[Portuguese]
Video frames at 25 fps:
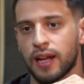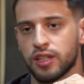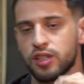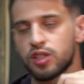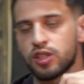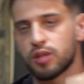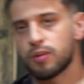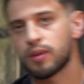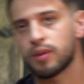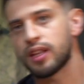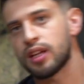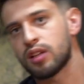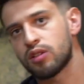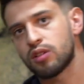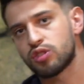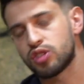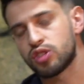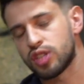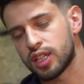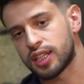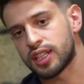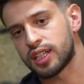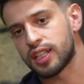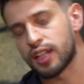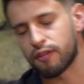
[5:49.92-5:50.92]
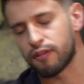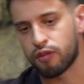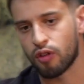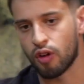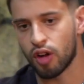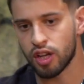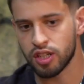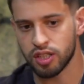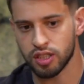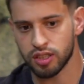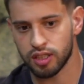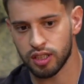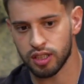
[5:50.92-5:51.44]
gente tem uma analogia aqui na
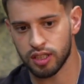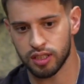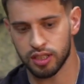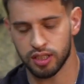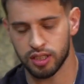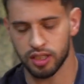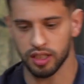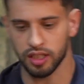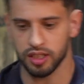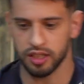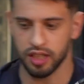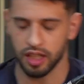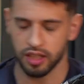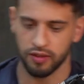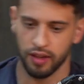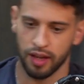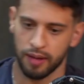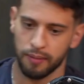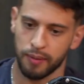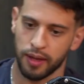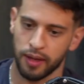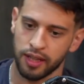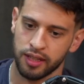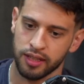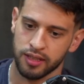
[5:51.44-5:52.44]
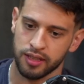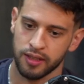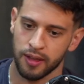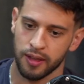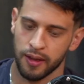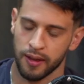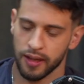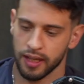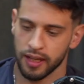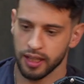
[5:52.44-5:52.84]
forja desse lance das ferramentas,